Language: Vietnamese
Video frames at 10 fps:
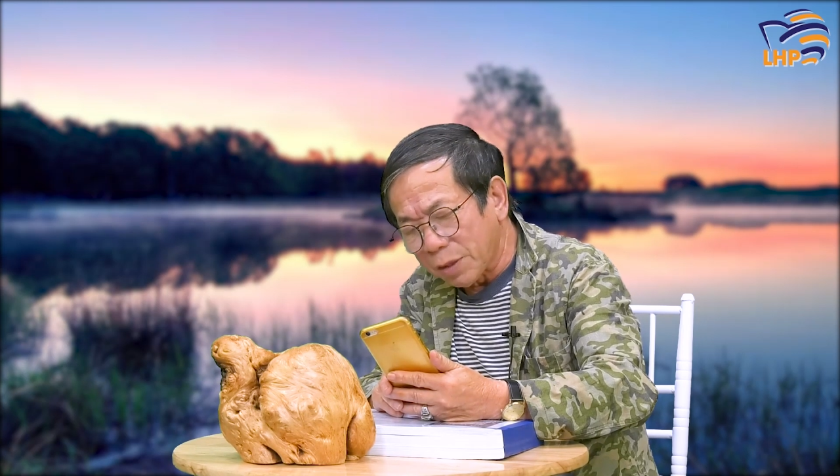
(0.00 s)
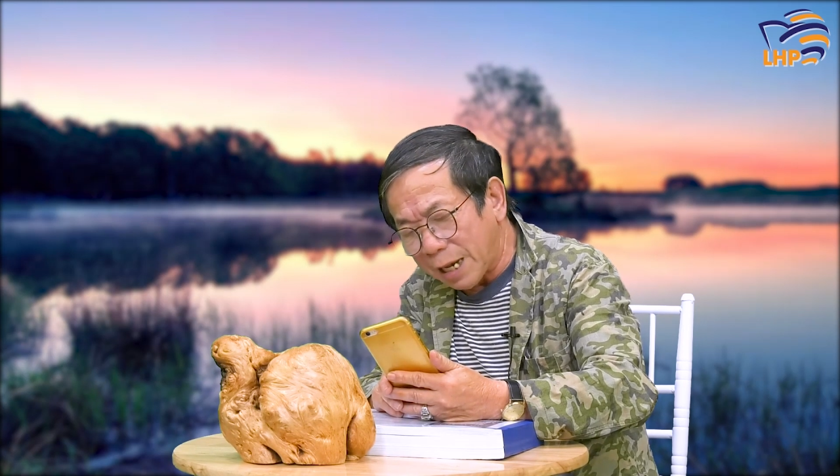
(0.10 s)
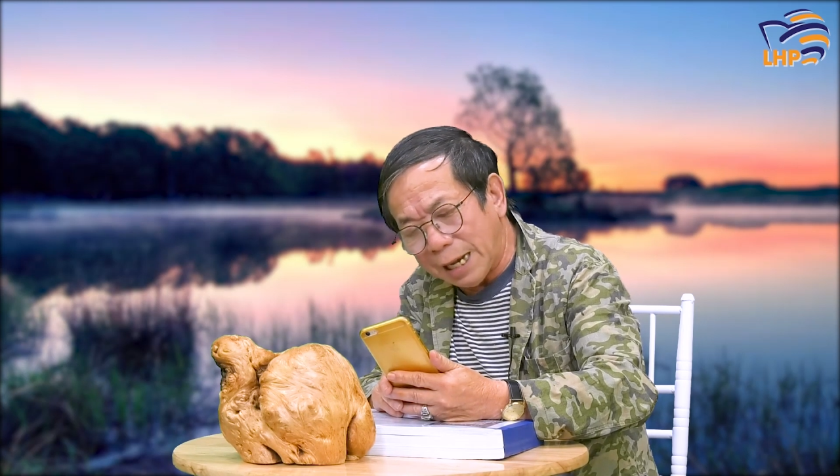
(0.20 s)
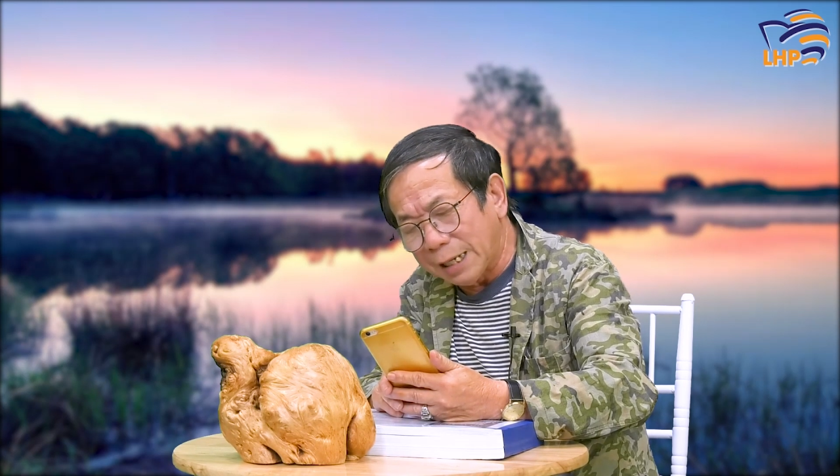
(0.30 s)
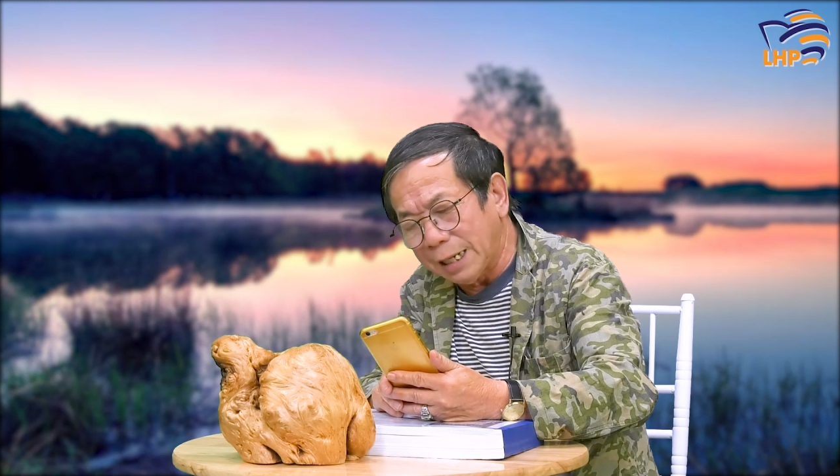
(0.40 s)

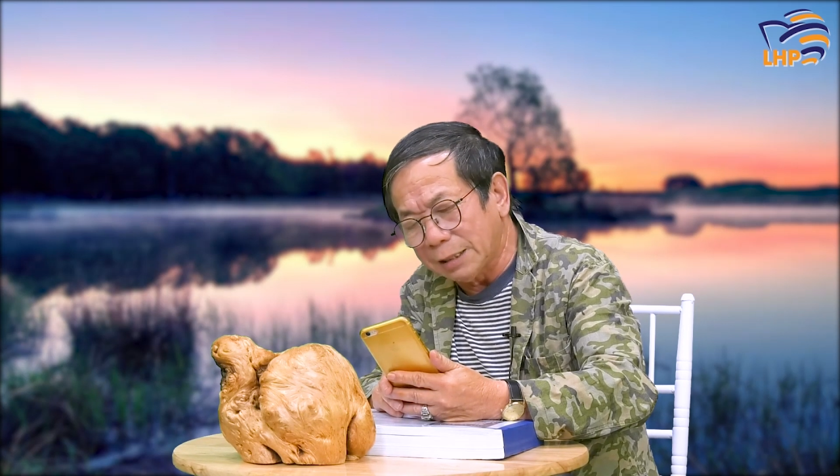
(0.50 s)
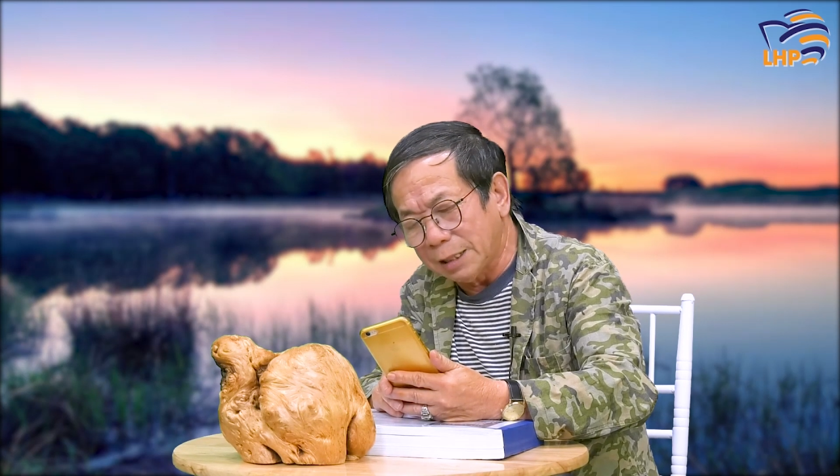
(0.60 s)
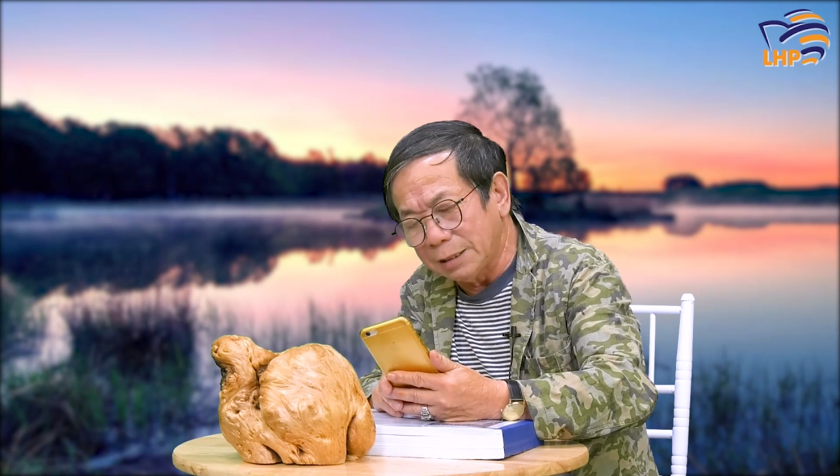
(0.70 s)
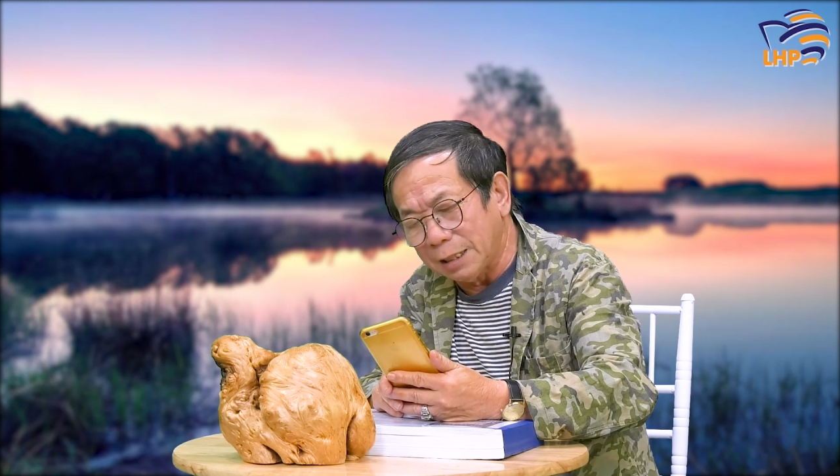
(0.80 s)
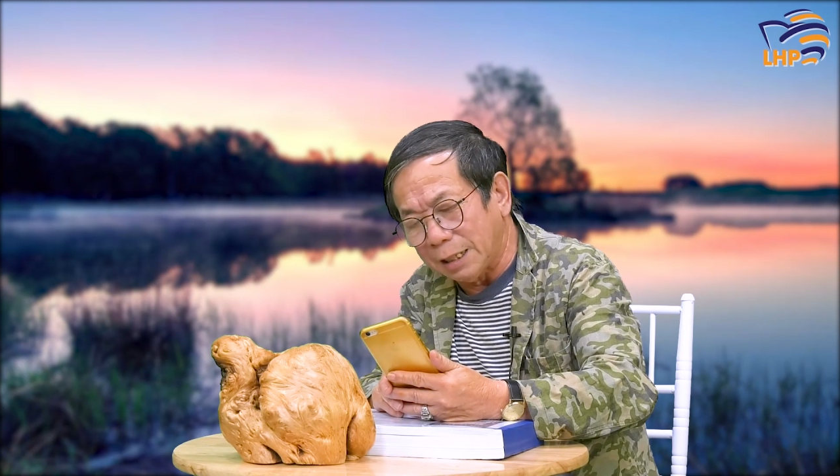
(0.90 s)
chả nghe
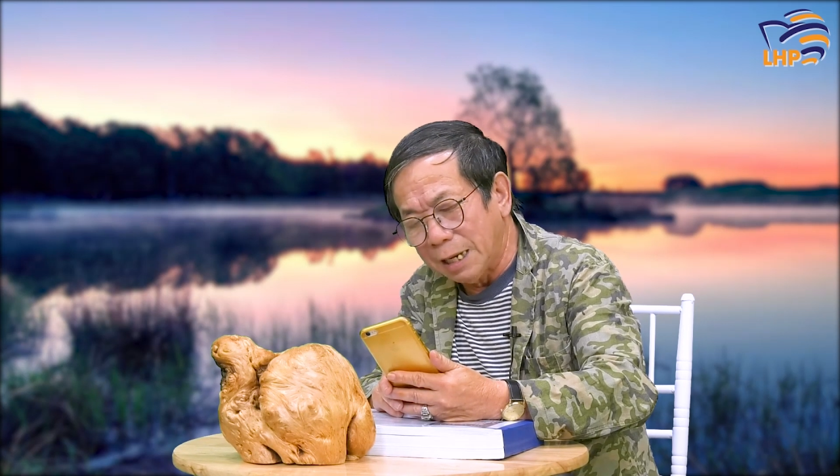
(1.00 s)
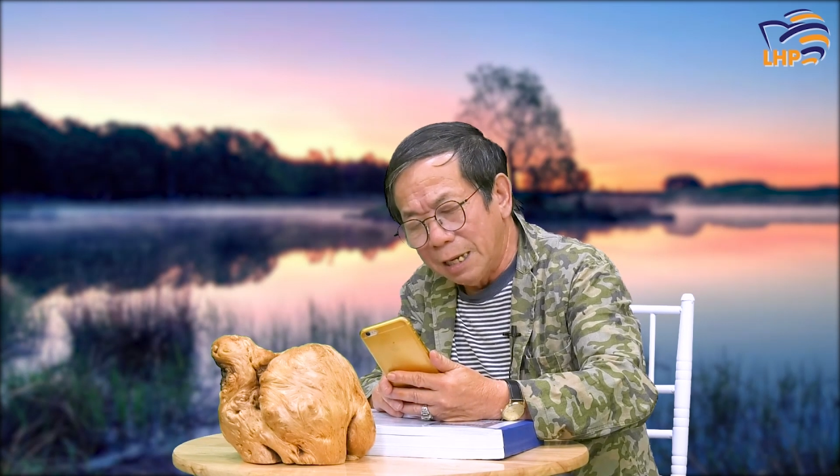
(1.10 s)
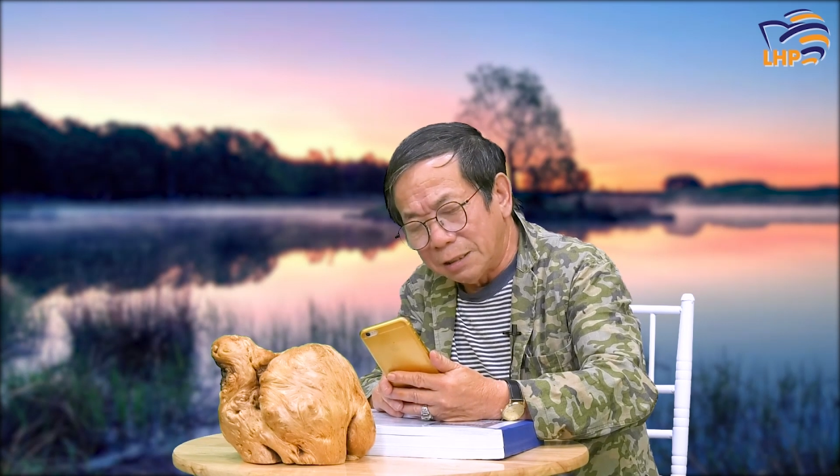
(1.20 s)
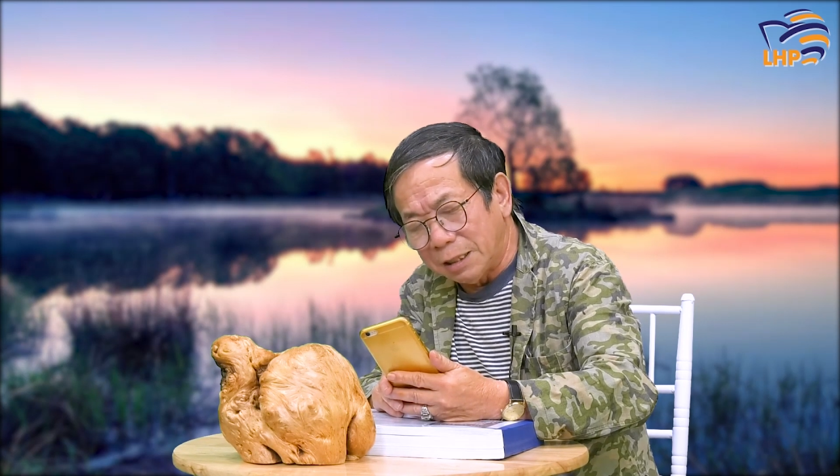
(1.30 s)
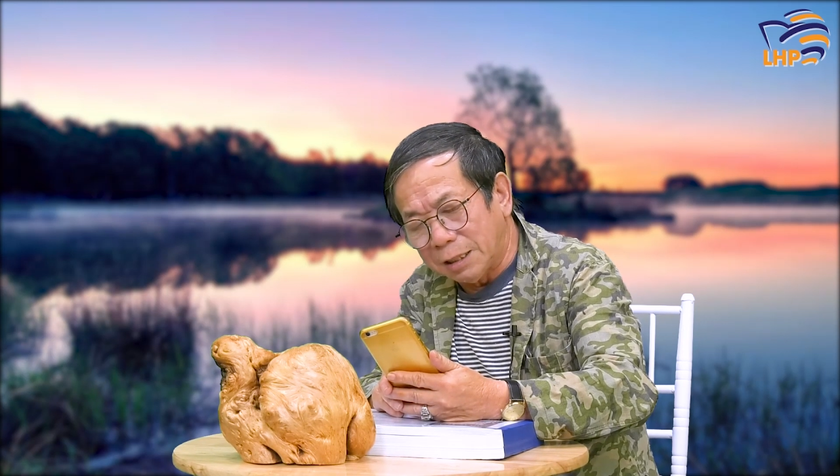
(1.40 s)
thấy gì,
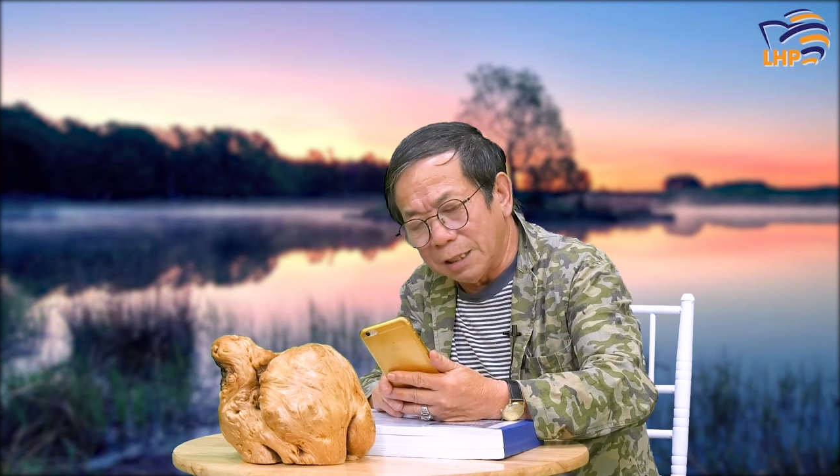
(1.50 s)
chỉ